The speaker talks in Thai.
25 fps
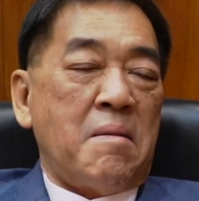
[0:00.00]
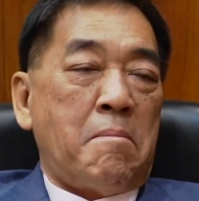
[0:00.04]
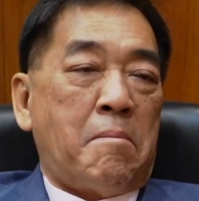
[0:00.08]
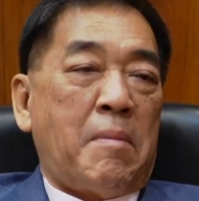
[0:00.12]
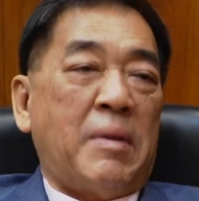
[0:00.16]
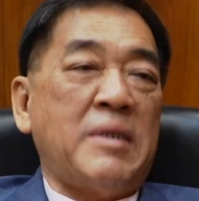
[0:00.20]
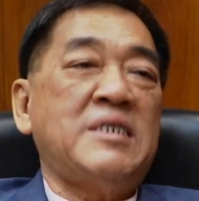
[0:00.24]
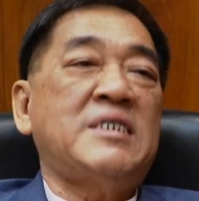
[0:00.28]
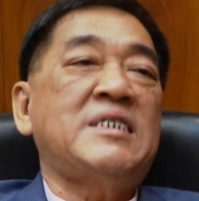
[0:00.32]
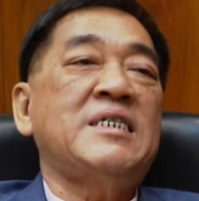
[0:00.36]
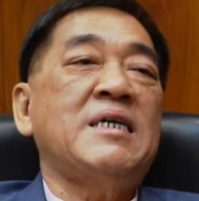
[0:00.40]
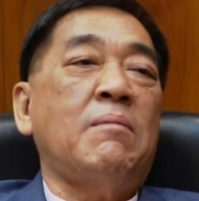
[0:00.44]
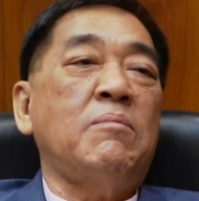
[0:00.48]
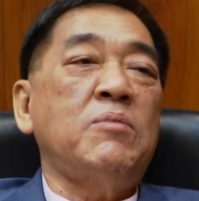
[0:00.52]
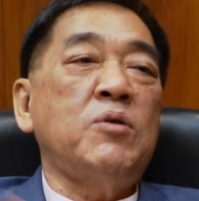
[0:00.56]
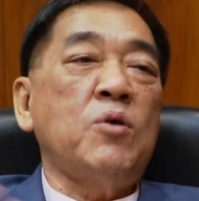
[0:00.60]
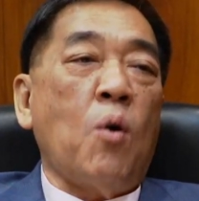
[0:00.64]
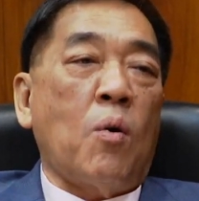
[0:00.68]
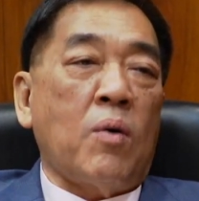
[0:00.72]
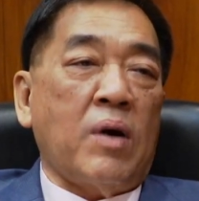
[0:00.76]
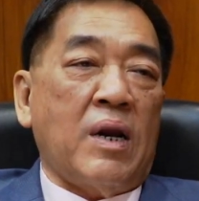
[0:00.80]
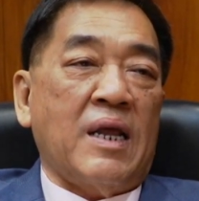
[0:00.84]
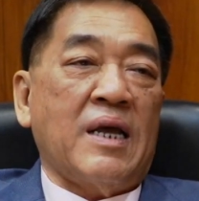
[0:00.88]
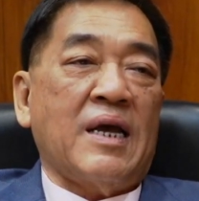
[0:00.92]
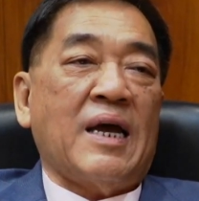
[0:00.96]
มันเชื่อมโยง
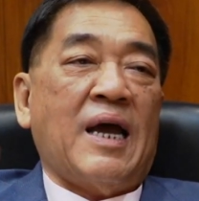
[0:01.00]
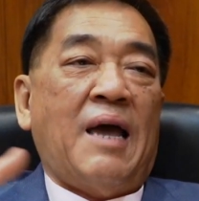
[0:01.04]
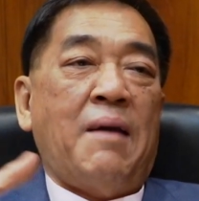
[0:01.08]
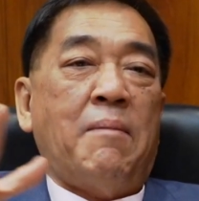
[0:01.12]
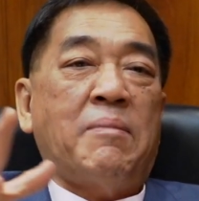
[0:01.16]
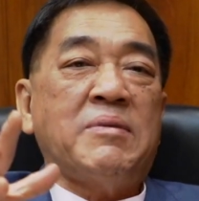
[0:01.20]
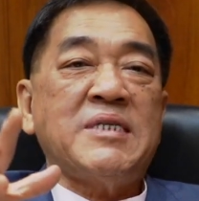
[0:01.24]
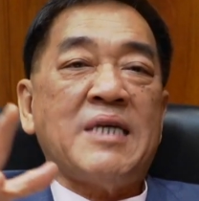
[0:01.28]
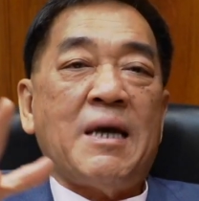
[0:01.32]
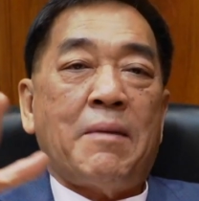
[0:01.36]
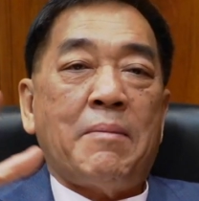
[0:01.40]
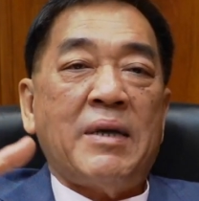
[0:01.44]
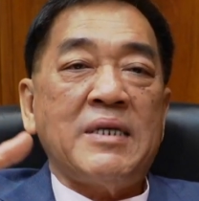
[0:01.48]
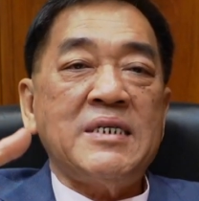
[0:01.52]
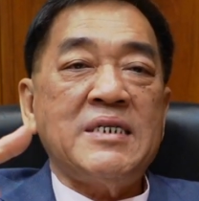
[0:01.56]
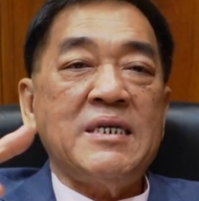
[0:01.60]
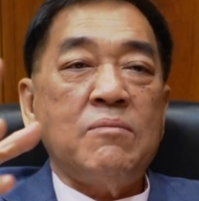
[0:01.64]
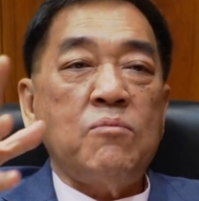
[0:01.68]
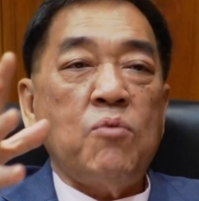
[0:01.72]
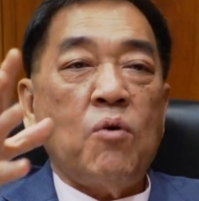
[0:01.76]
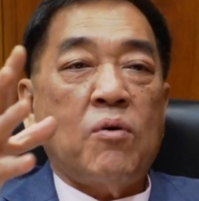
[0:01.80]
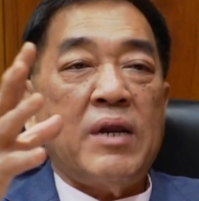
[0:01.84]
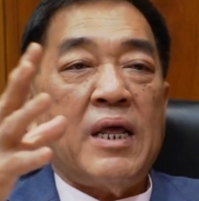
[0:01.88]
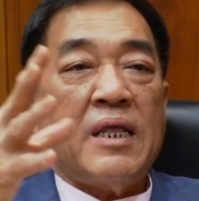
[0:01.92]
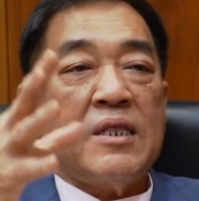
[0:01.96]
กันยังไง มันสามารถเชื่อม
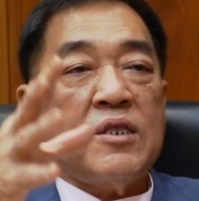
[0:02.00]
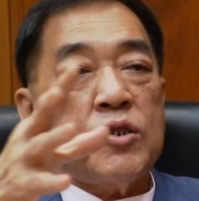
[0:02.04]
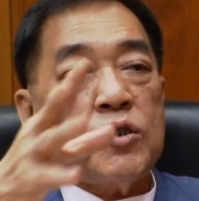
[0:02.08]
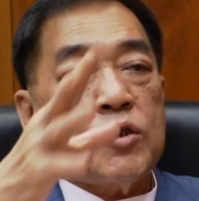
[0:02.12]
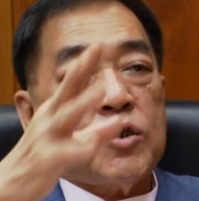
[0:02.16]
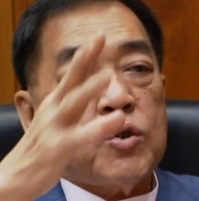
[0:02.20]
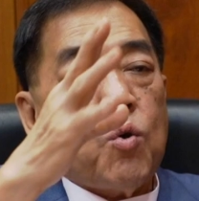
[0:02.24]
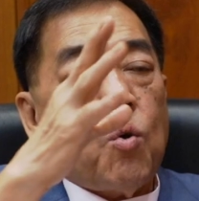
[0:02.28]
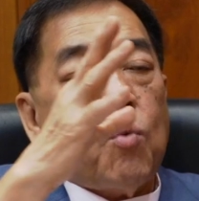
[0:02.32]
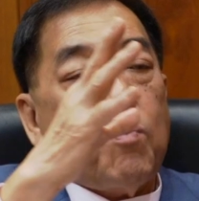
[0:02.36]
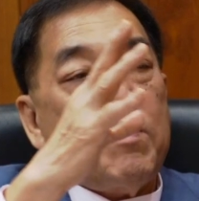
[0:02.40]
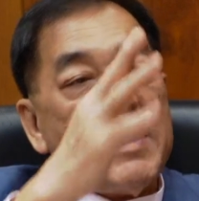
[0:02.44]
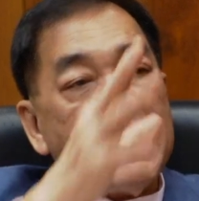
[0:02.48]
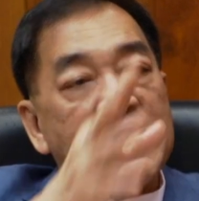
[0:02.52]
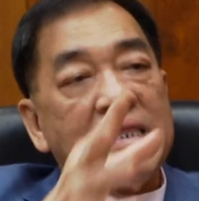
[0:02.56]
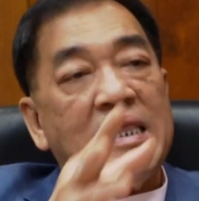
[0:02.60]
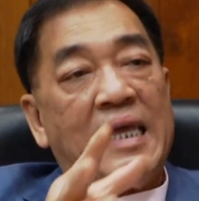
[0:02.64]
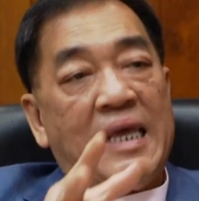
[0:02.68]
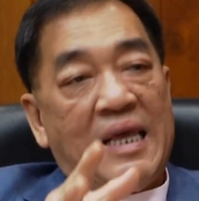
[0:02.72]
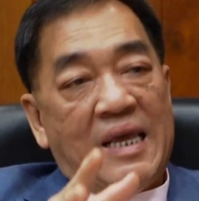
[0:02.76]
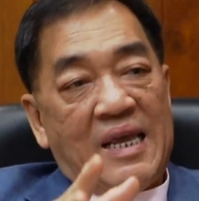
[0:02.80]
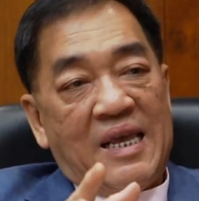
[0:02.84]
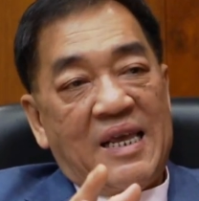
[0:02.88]
โยงได้ทุกมิติ